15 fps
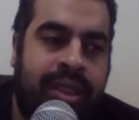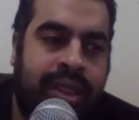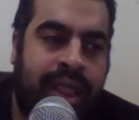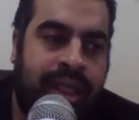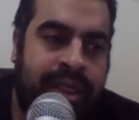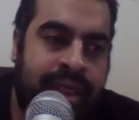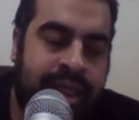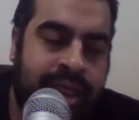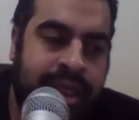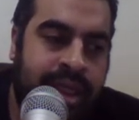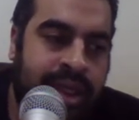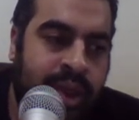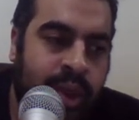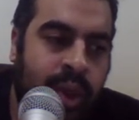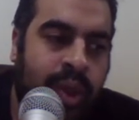
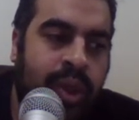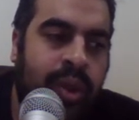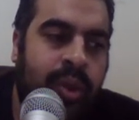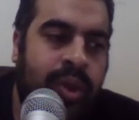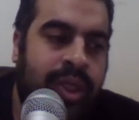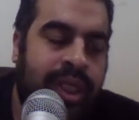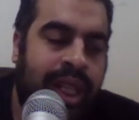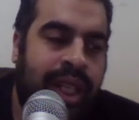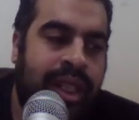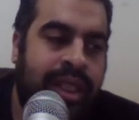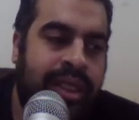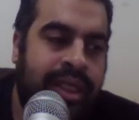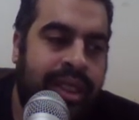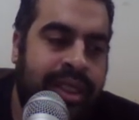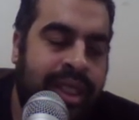تحسين الشغل وان ده
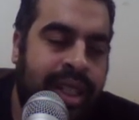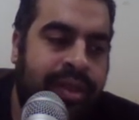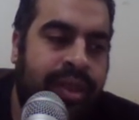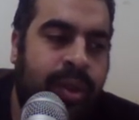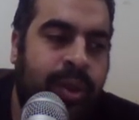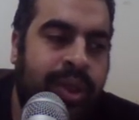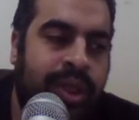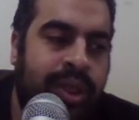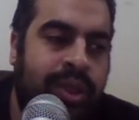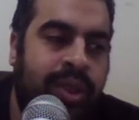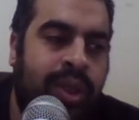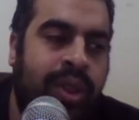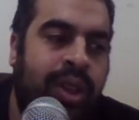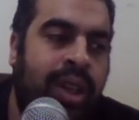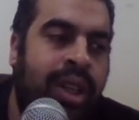هيديك دافع ويديك
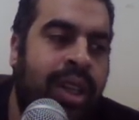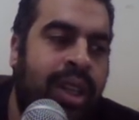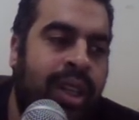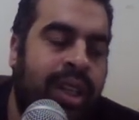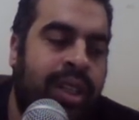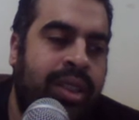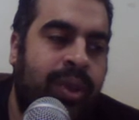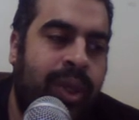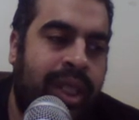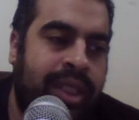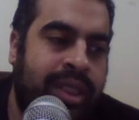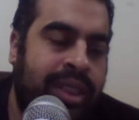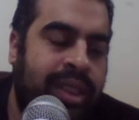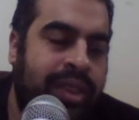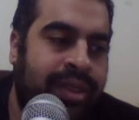طاقه ان هو
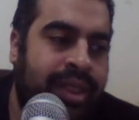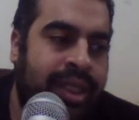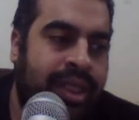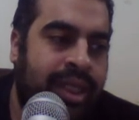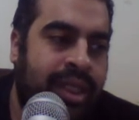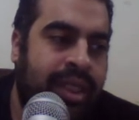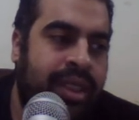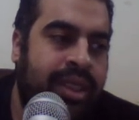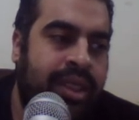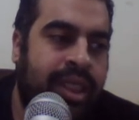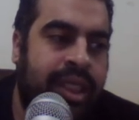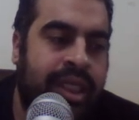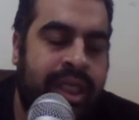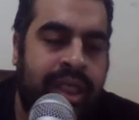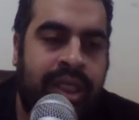يحس ان فيه آه،
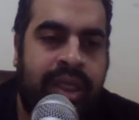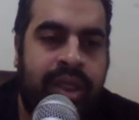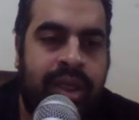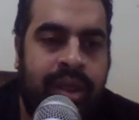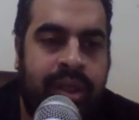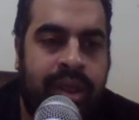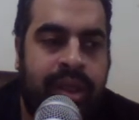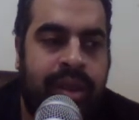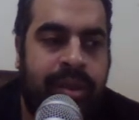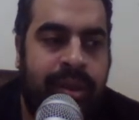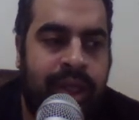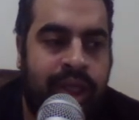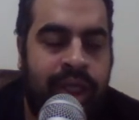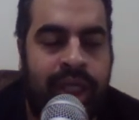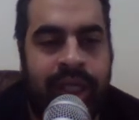تقدير آه،
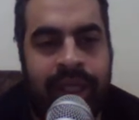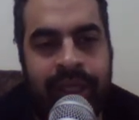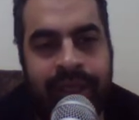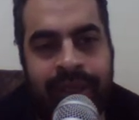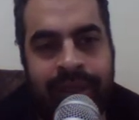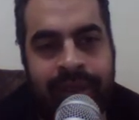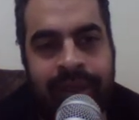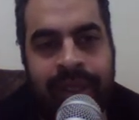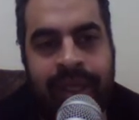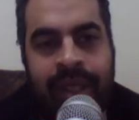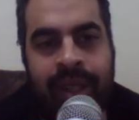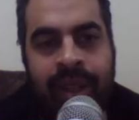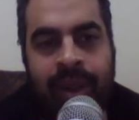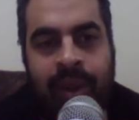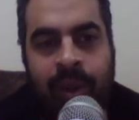من الشركه
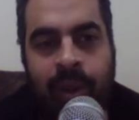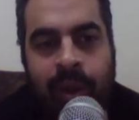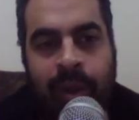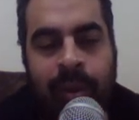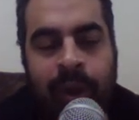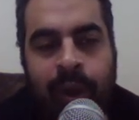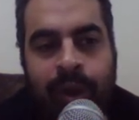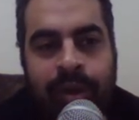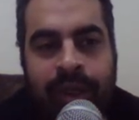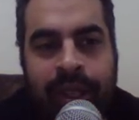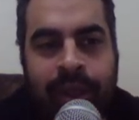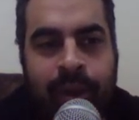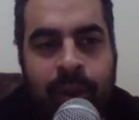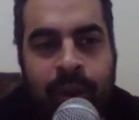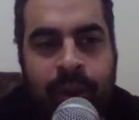وربنا
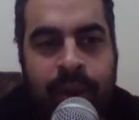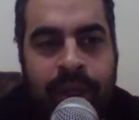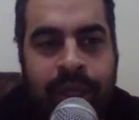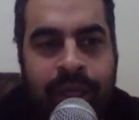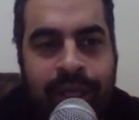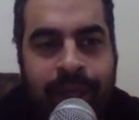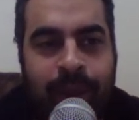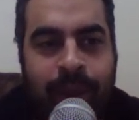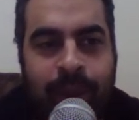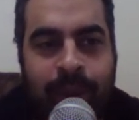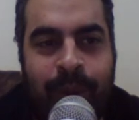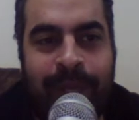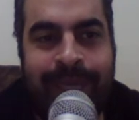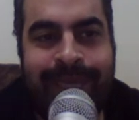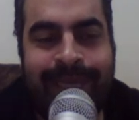يوفقك
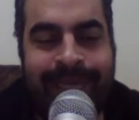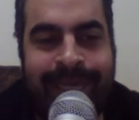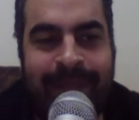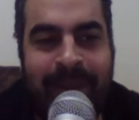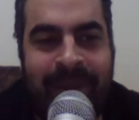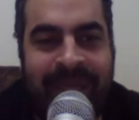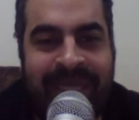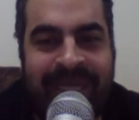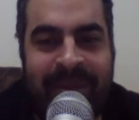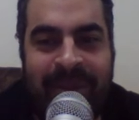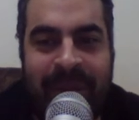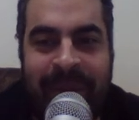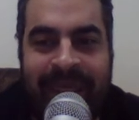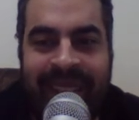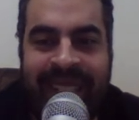ولو جت زياده بقى
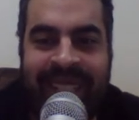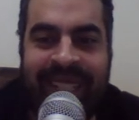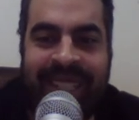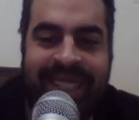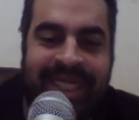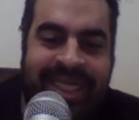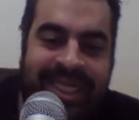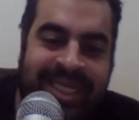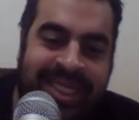عزمنا بقى على اي حاجه